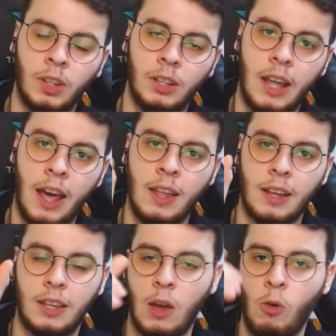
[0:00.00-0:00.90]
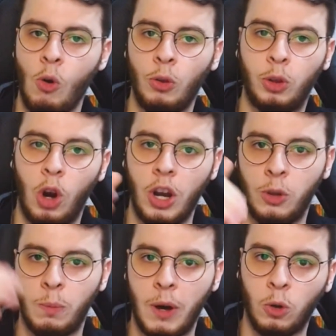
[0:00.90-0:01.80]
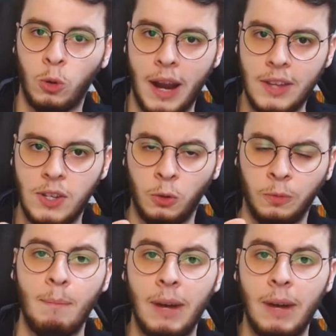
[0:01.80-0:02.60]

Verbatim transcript: né, que tem controle do Banco do Brasil,